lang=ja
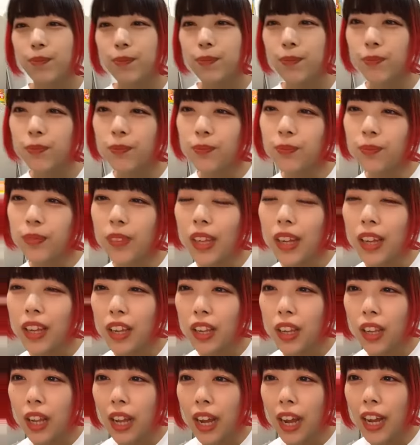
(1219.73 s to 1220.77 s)
けいちゃんこん
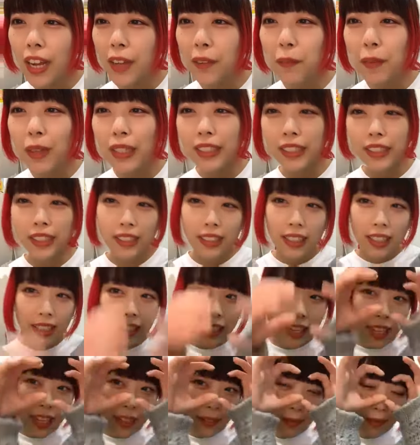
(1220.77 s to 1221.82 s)
ばんはアイマスクだ
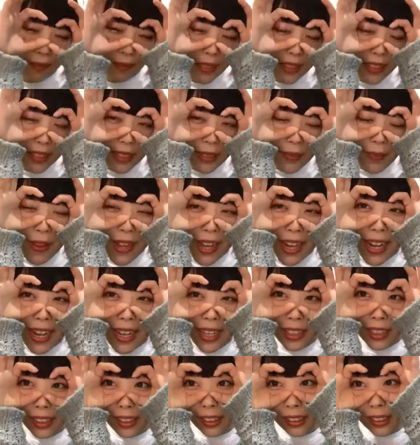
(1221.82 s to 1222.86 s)
な見つめ合
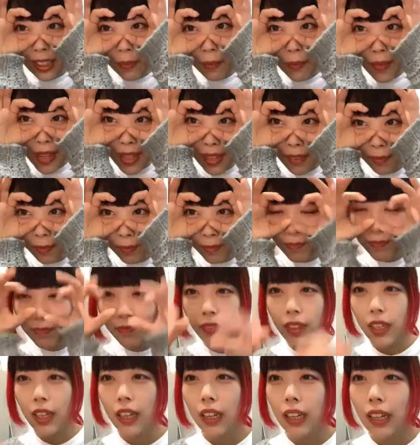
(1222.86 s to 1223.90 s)
いダメ
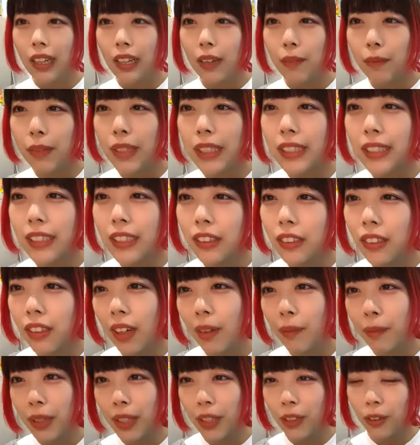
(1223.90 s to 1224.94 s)
めいちゃんの
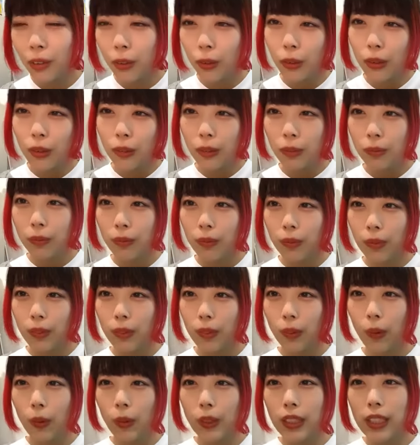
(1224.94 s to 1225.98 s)
髪色この好
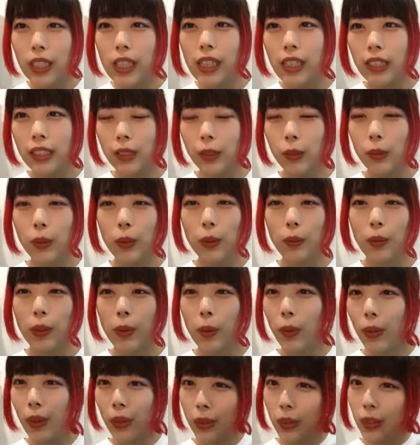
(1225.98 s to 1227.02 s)
きだし好み
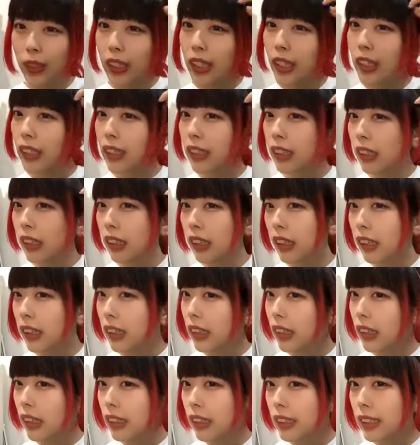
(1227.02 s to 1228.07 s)
本当に
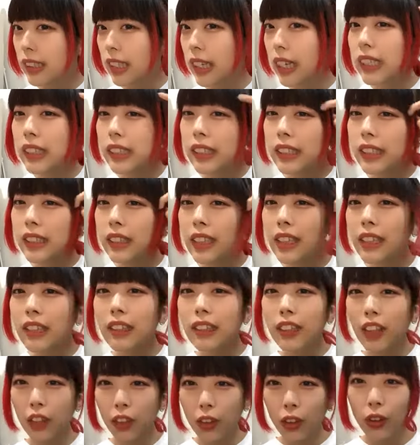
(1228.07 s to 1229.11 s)
チャラついて
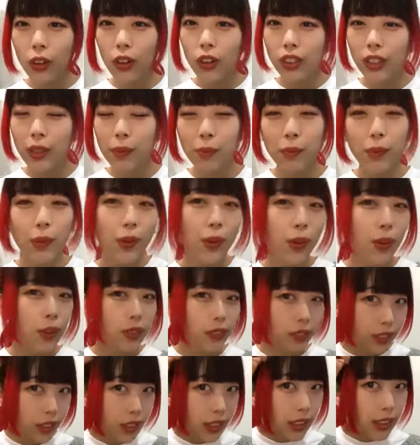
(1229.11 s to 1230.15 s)
るけどでも
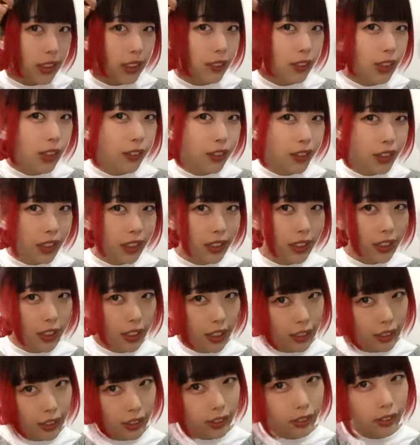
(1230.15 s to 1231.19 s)
私は私
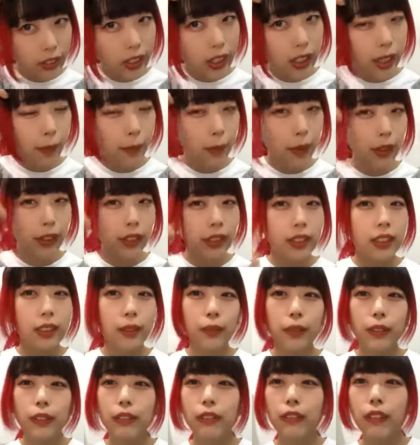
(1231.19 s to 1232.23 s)
らしくて今自
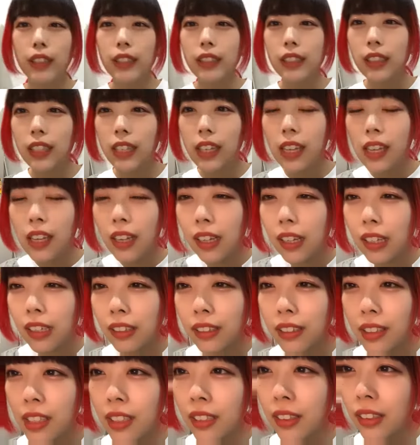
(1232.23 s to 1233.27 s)
分は好き
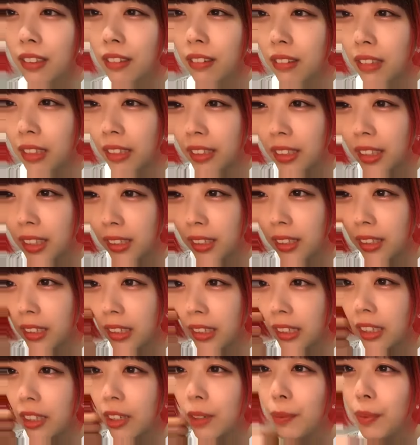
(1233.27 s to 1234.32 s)
似合ってるか似合ってな
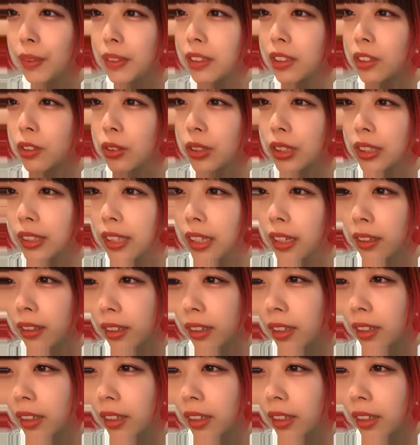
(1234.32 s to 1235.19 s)
いかは別として